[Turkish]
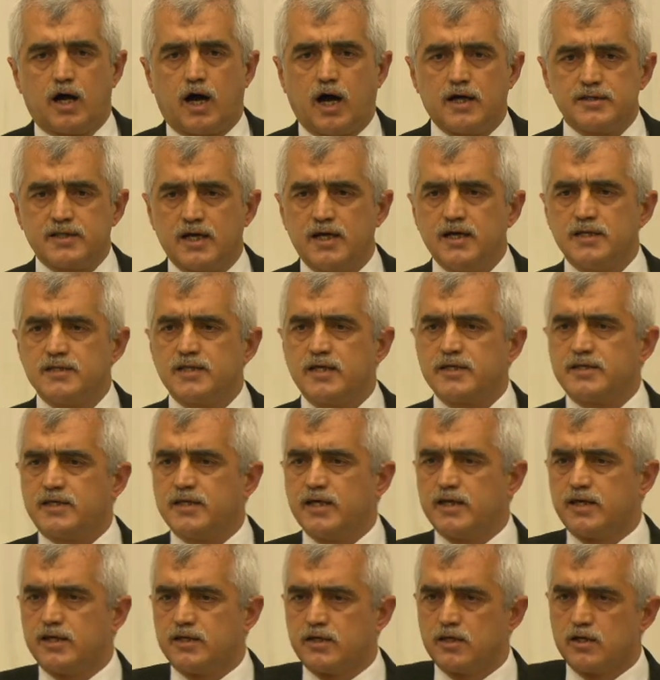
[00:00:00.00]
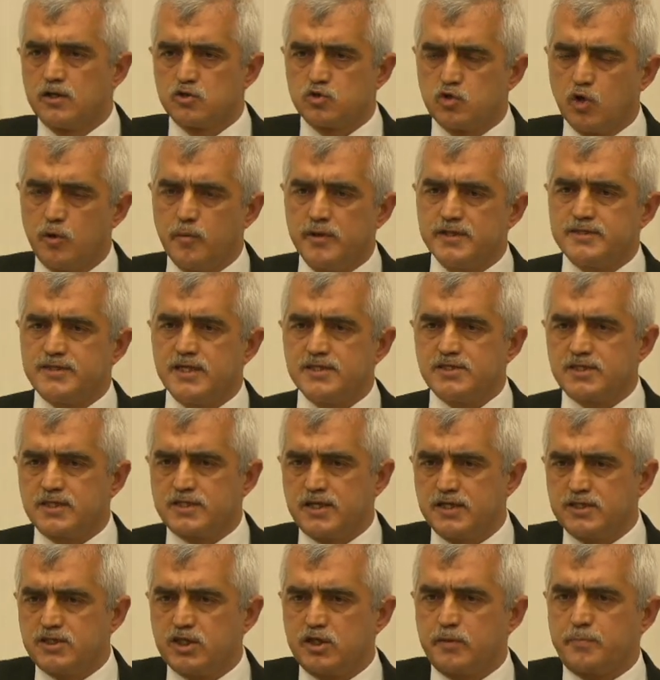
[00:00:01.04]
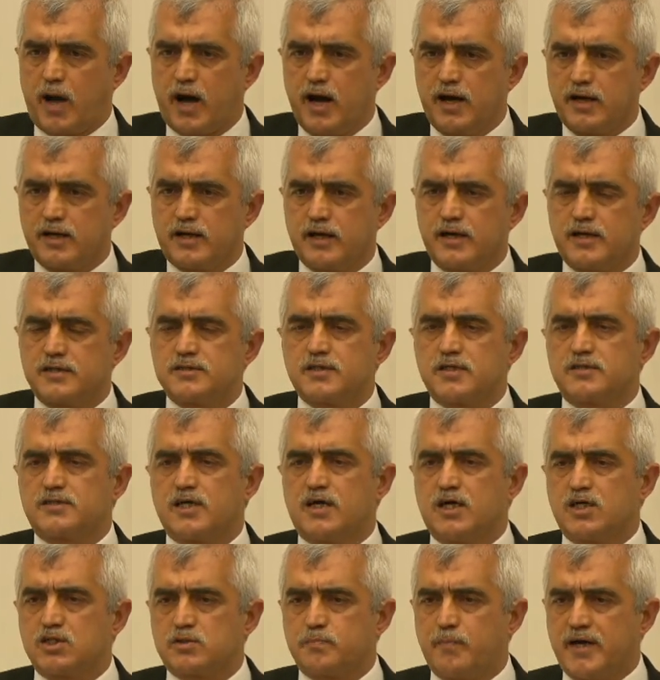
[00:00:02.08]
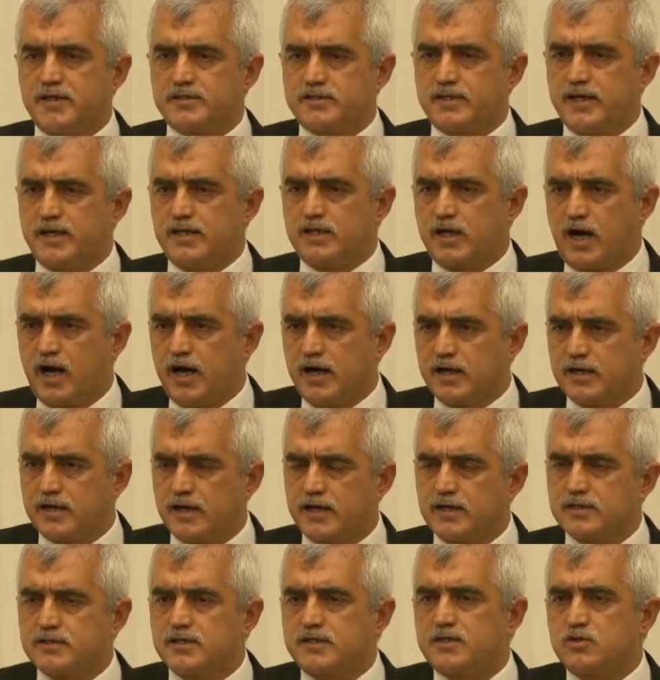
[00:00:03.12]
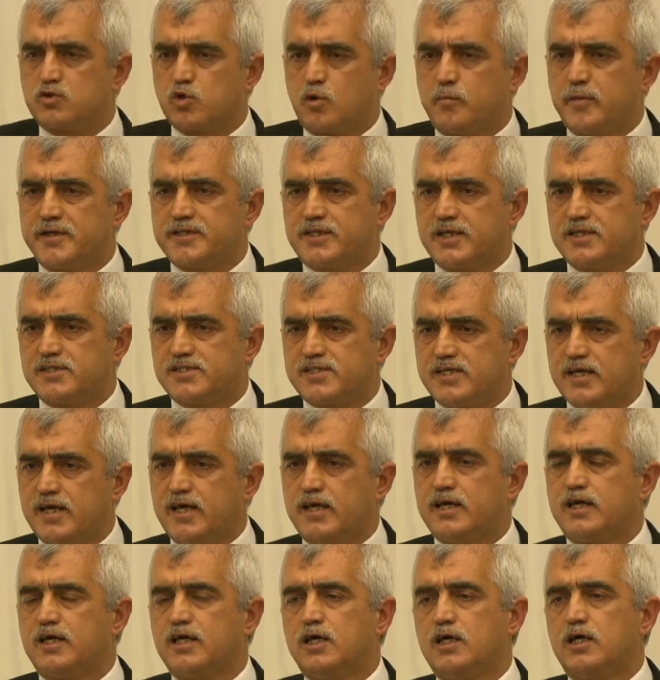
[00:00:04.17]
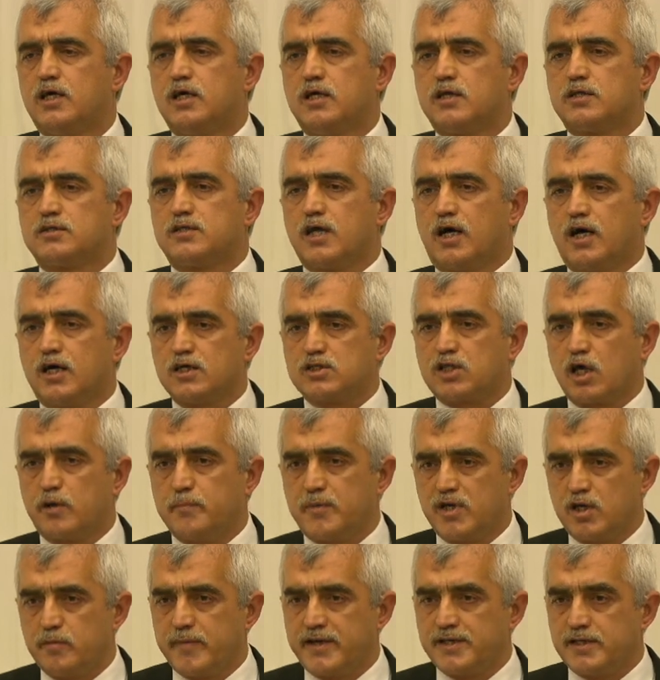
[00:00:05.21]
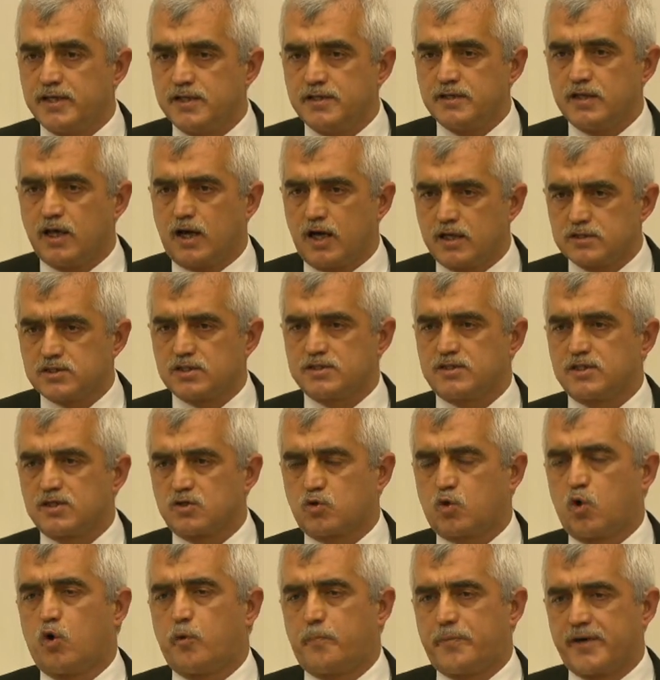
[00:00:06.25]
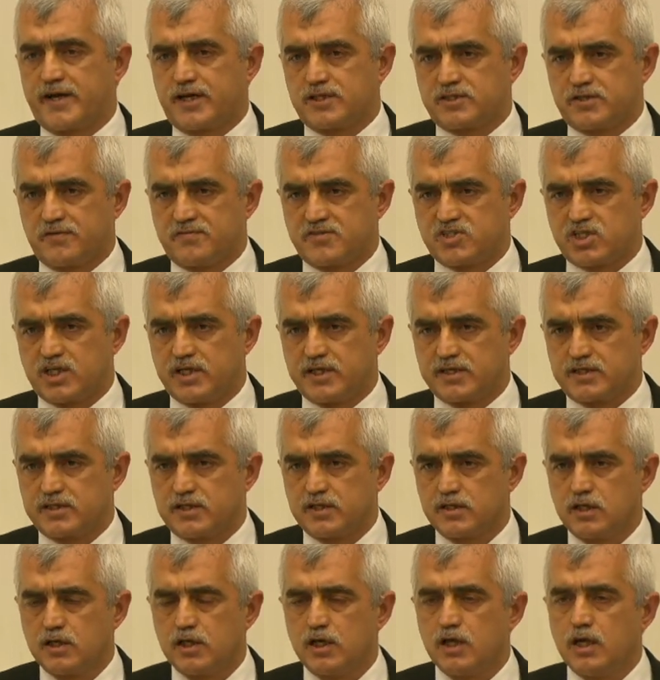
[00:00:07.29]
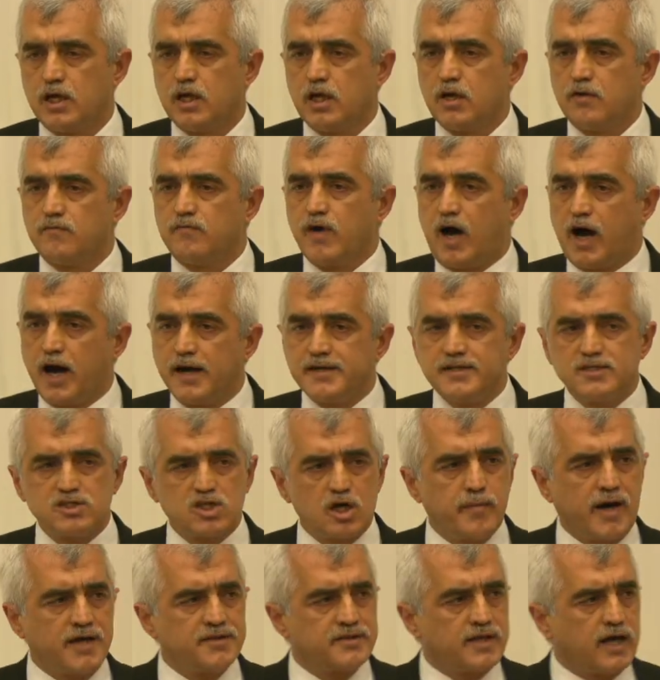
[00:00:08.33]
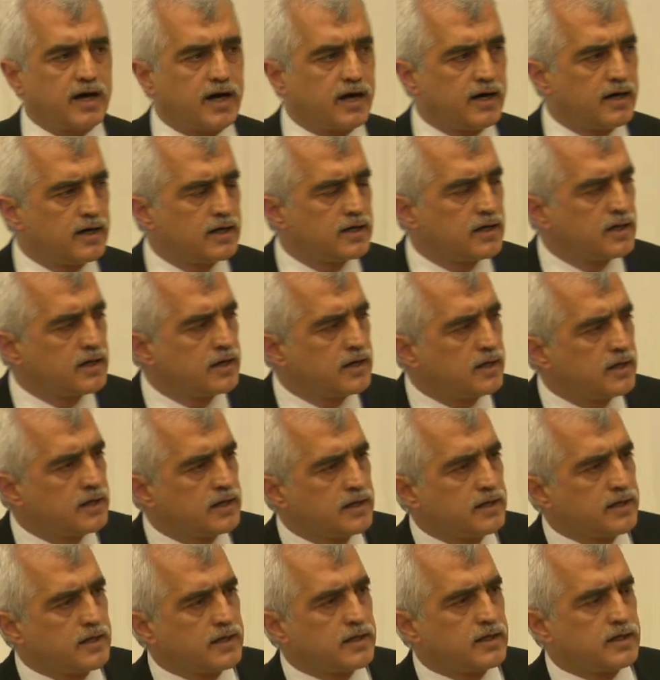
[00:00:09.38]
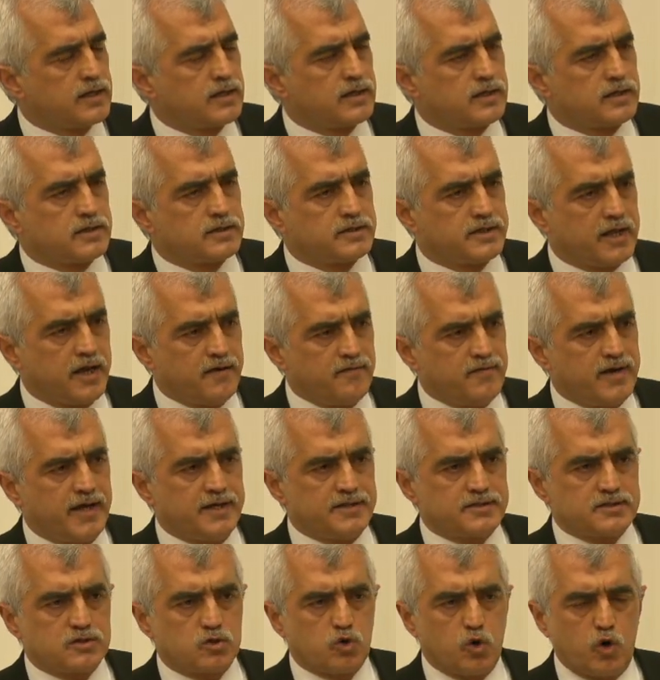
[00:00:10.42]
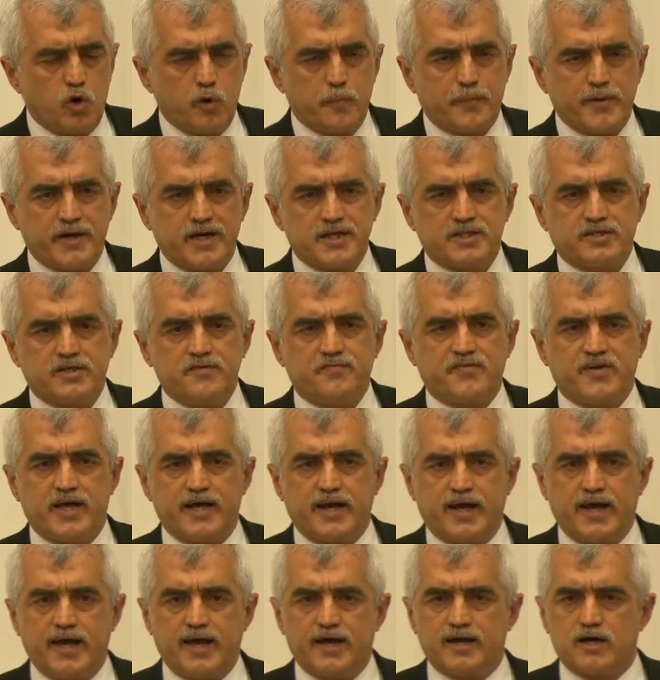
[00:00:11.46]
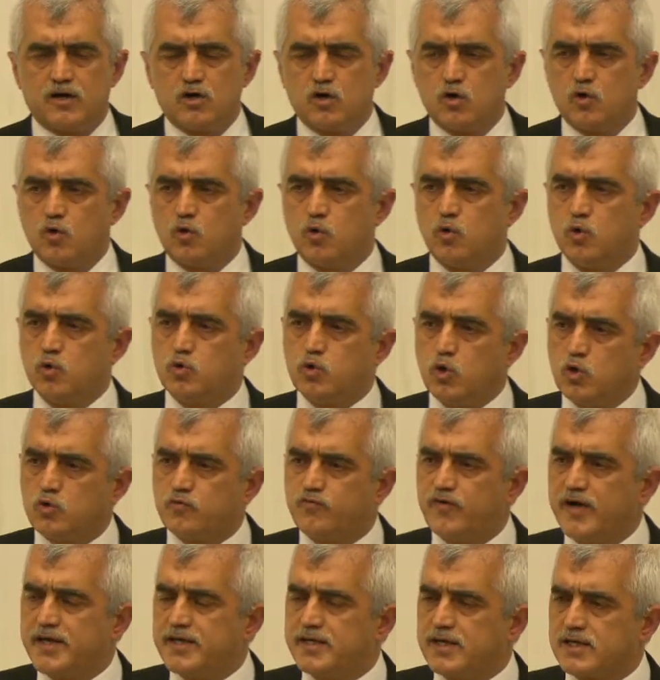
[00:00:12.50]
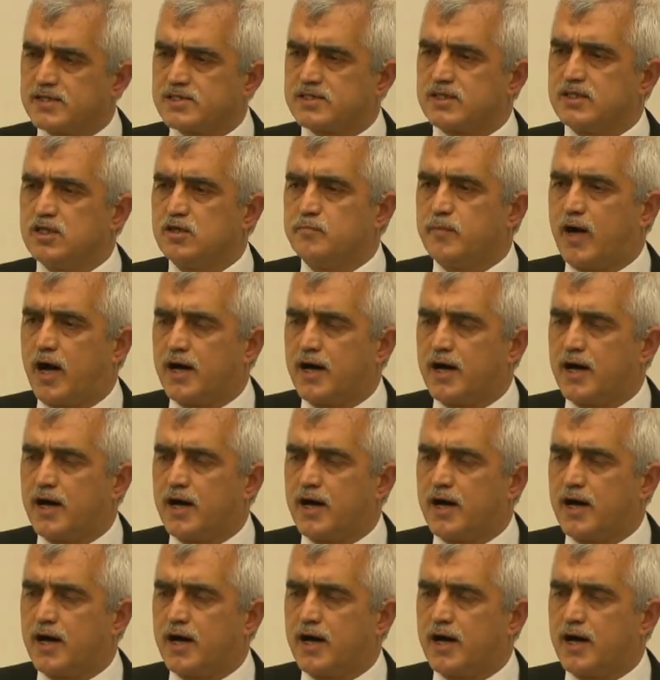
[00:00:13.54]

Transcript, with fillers: Adana'daki domatesi getirip Ankara'da dağıtmak değil, Ankara'daki domatesi dağıtabilmenin adıdır kooperatifçilik. Ve aynı zamanda Devlet kooperatiflere hukuk ve yazılım